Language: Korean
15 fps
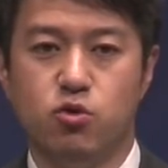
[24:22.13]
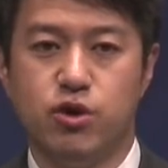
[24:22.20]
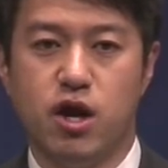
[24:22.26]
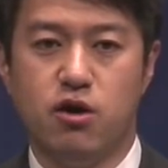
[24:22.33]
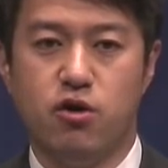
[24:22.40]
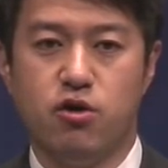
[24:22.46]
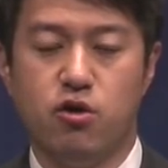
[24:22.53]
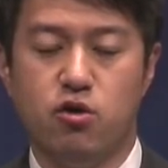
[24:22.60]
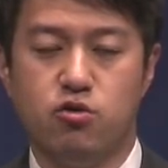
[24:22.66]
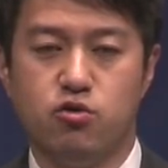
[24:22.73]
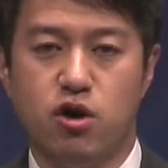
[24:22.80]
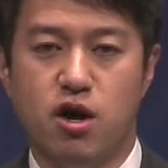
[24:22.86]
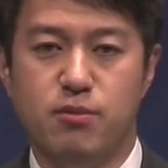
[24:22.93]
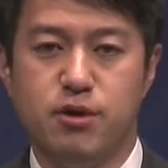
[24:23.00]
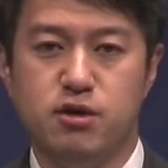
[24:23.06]

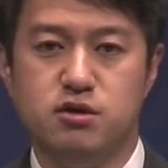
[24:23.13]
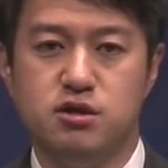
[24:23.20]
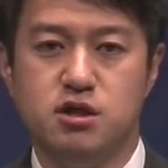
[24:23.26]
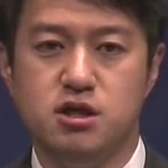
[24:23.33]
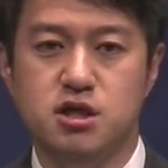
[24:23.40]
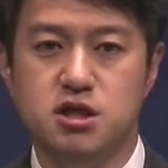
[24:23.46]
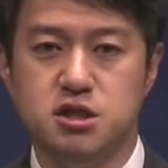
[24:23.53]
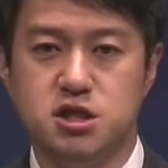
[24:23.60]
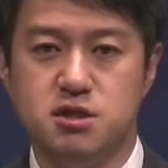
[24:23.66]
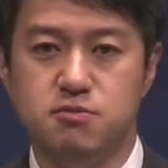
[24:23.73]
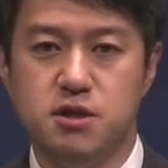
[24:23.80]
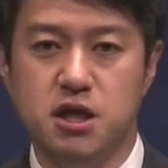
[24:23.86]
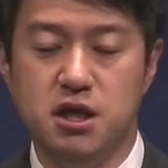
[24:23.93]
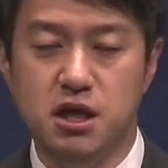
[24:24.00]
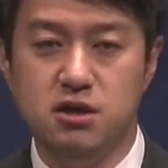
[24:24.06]
도량형으로 하면
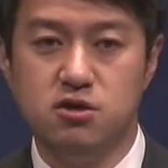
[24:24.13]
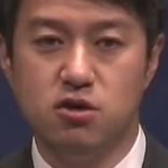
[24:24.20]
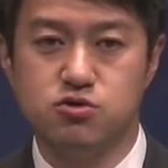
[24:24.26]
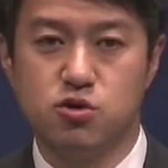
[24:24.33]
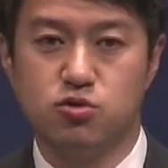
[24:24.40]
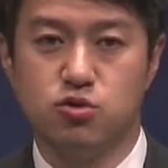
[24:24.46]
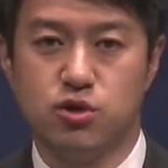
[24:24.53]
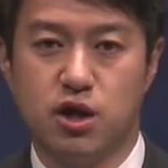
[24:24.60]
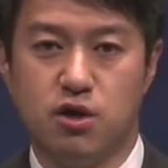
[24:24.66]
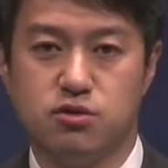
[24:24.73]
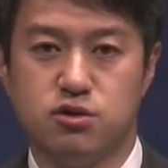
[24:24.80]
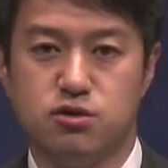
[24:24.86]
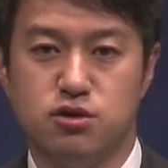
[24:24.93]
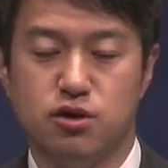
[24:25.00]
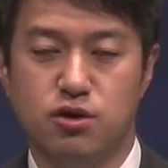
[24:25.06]
22리터 정도
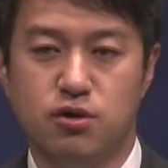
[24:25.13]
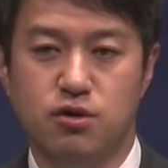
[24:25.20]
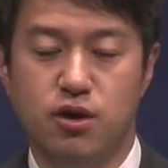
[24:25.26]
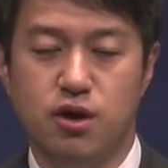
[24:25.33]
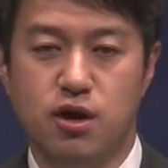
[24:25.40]
되거든요.